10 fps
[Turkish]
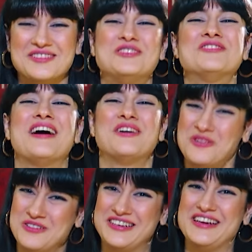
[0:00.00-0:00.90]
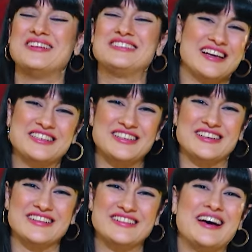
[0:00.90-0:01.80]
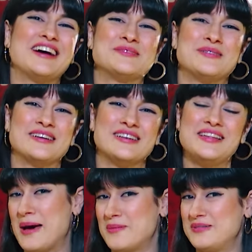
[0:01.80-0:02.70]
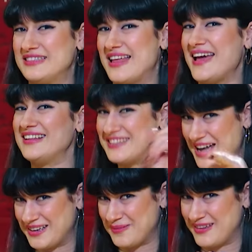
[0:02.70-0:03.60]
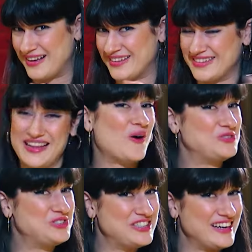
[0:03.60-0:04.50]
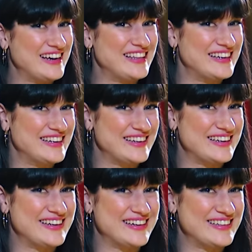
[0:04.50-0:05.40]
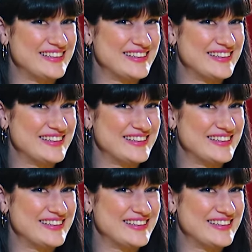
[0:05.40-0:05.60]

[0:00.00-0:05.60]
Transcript: Lütfen onları ve saçlarını rahat bırakın ama bizi de takipte kalın. Hoşçakalın.